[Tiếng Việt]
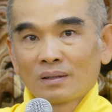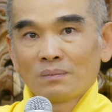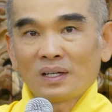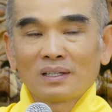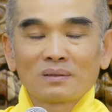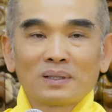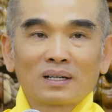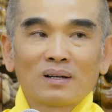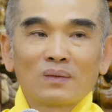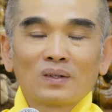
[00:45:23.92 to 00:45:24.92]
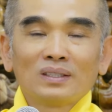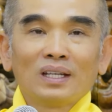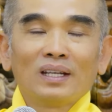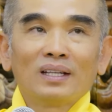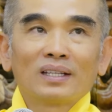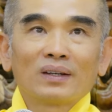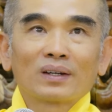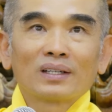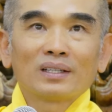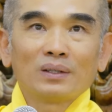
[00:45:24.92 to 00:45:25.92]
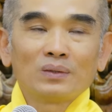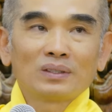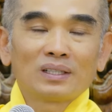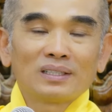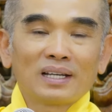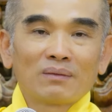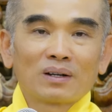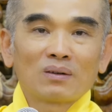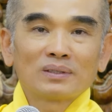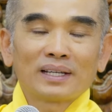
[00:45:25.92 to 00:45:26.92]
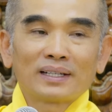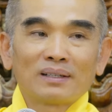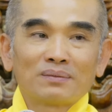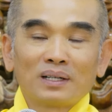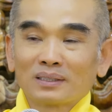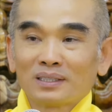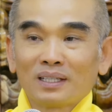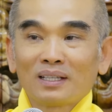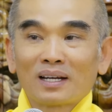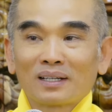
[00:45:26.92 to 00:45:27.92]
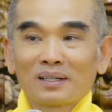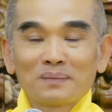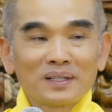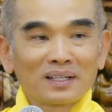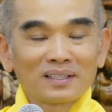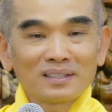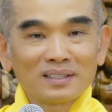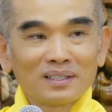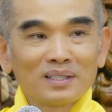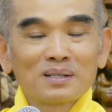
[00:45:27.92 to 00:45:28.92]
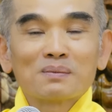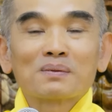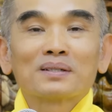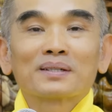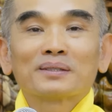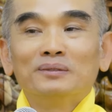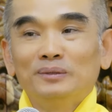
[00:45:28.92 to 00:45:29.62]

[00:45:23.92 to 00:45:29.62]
Mà Đức Phật không có nhìn nó theo cái kiểu thời gian và không gian là Phật sẽ thành nữa, mới là cái chuyện kỳ cục đó chứ.